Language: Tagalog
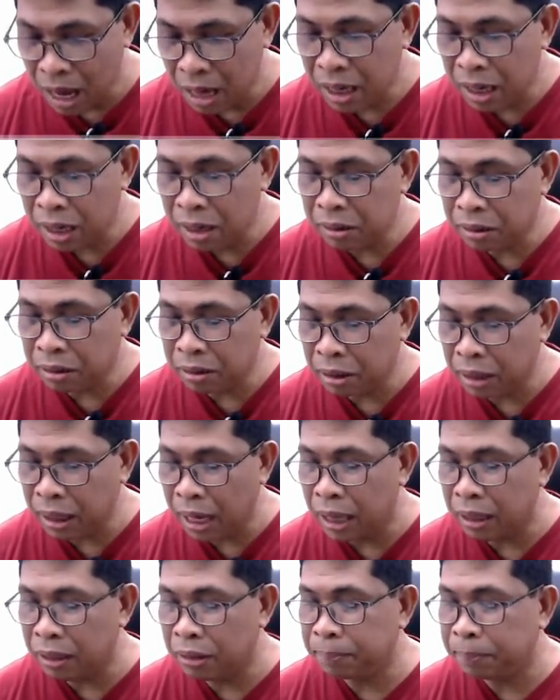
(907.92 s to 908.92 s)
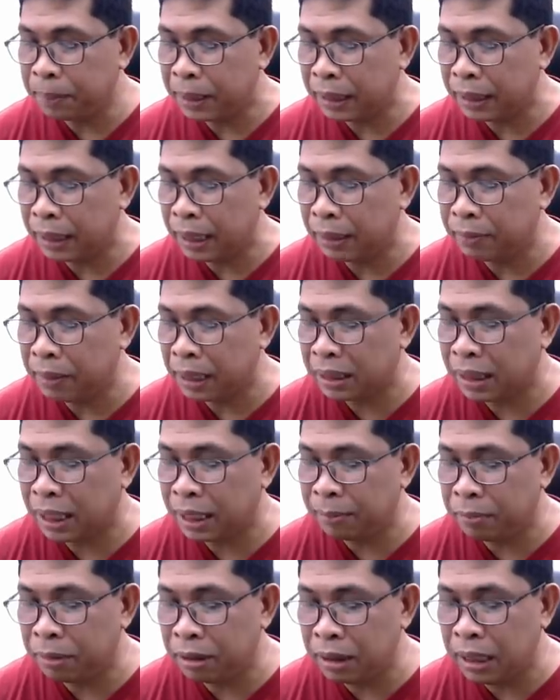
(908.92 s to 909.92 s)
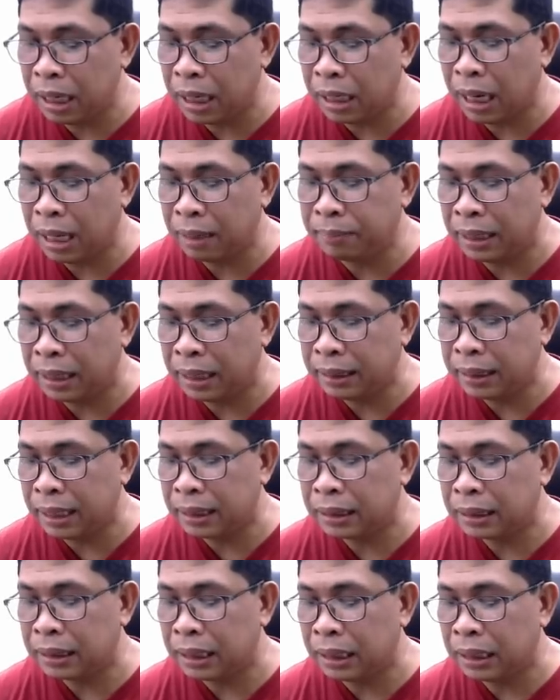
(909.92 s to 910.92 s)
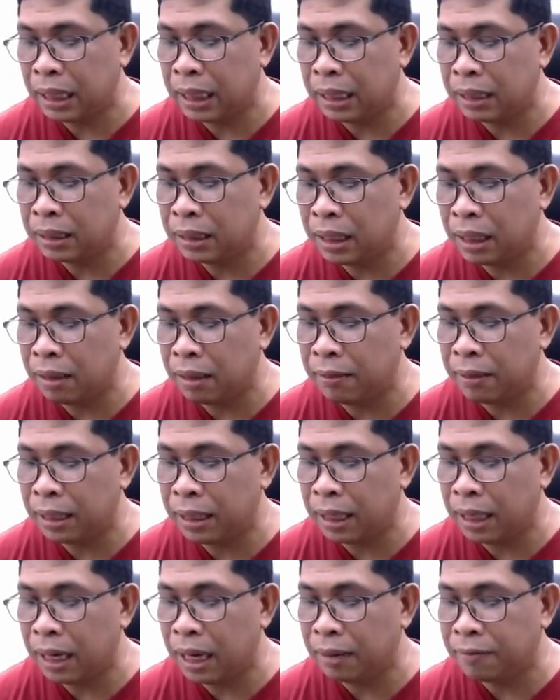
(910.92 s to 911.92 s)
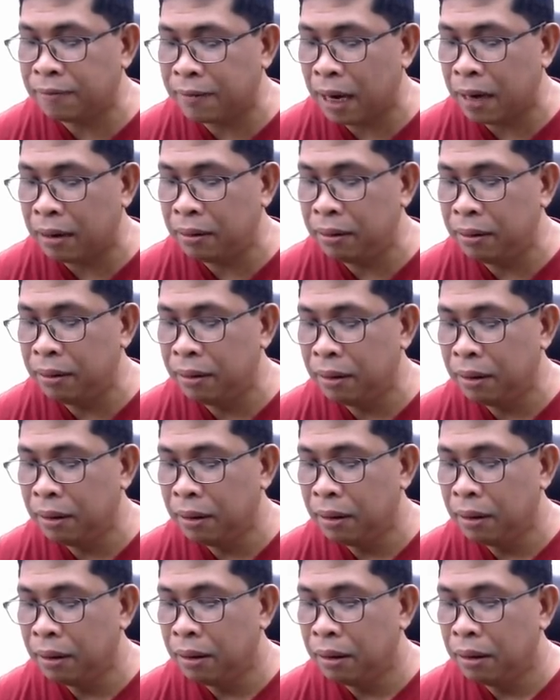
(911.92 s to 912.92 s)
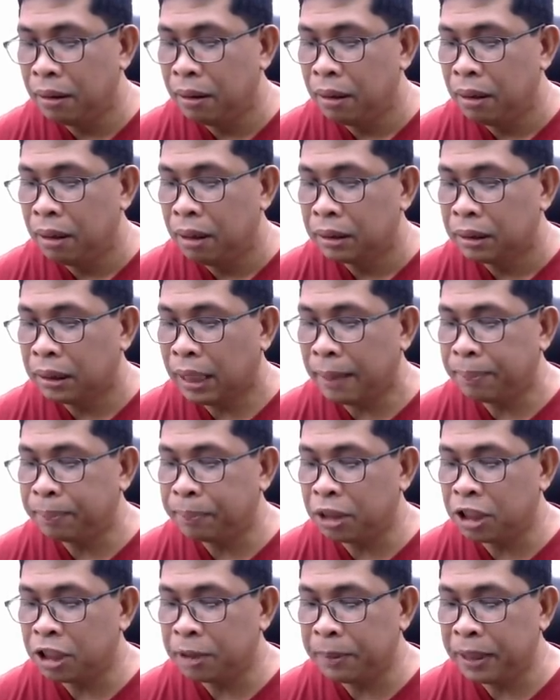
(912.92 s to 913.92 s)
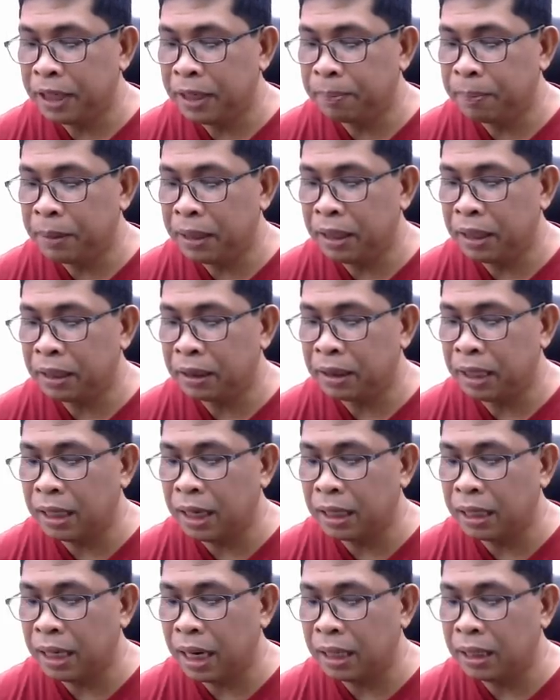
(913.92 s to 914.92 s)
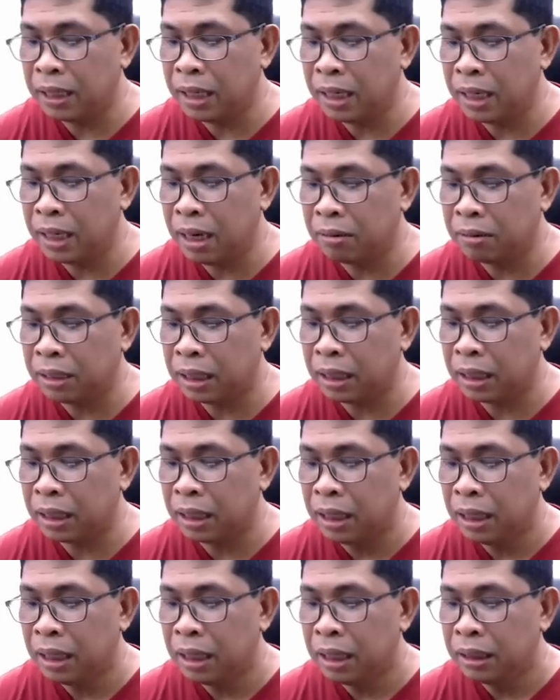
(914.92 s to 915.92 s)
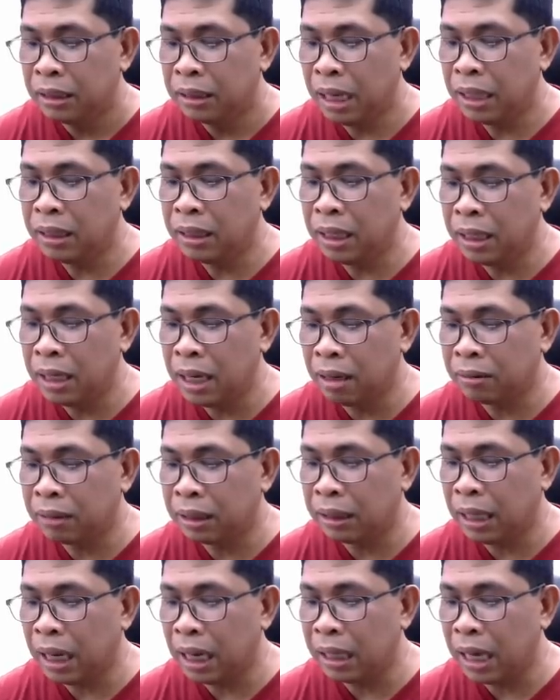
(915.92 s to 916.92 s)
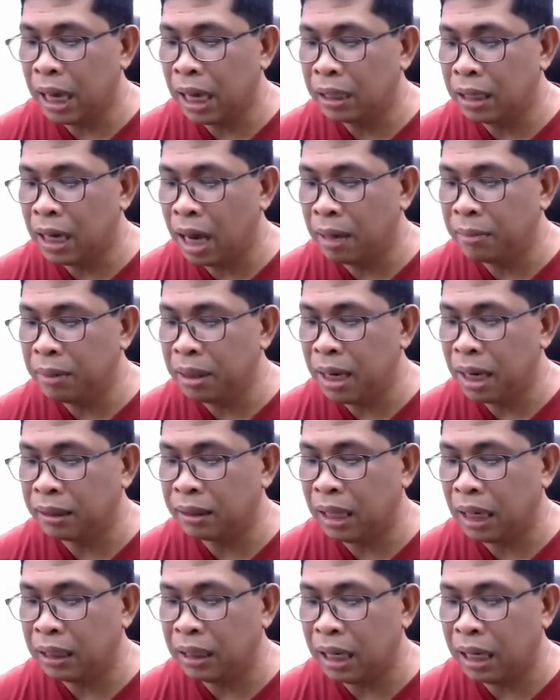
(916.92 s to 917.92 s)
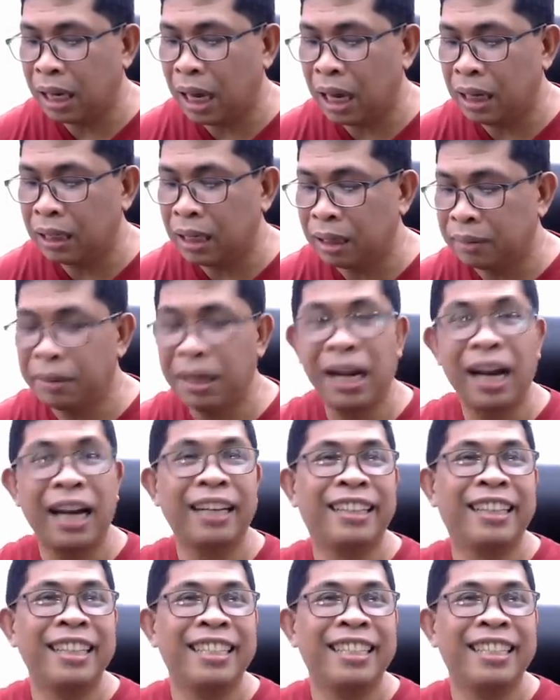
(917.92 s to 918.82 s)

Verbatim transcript: Danilo Soriano, parang basketball yang abayas na yan. Tinawagan ng foul. Tapos pinipilit nila na hindi daw na hindi daw. Kaya ayan, dami ng technical ng mga